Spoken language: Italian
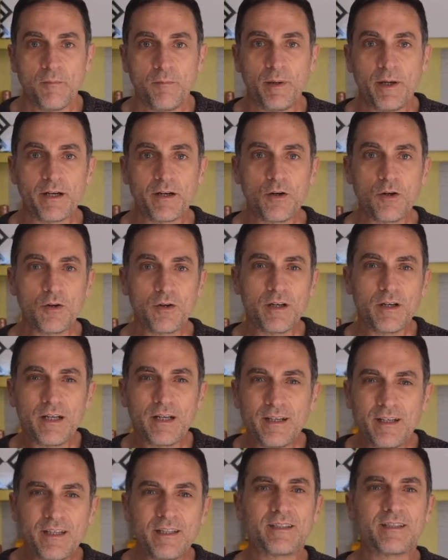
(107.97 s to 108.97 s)
per
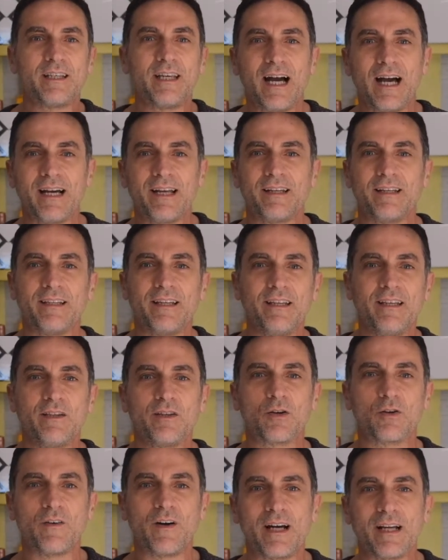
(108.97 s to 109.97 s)
non rischiare di
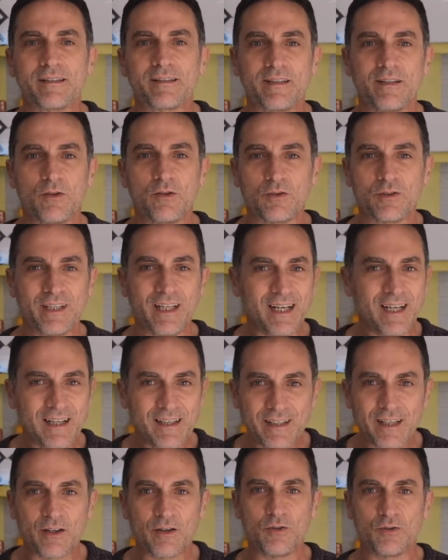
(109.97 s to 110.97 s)
ritrovarsi con delle
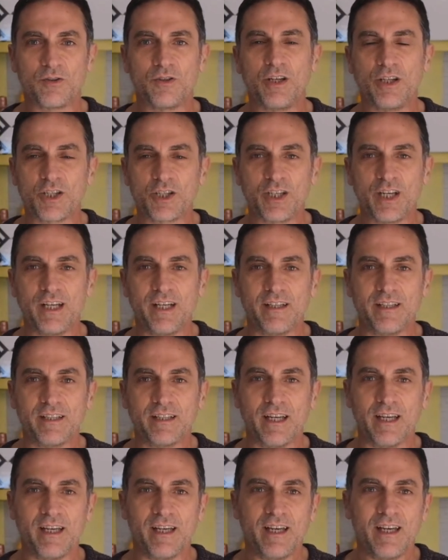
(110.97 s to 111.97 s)
seconde
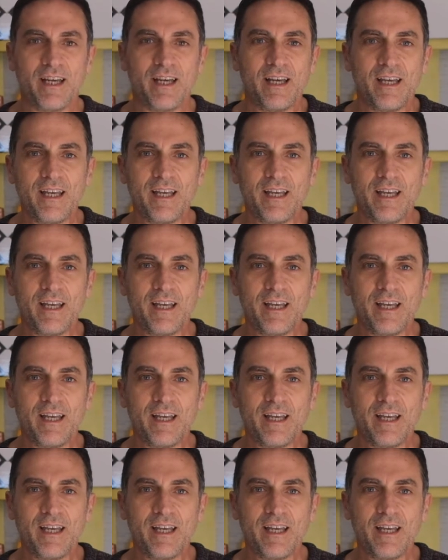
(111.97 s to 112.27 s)
scelte,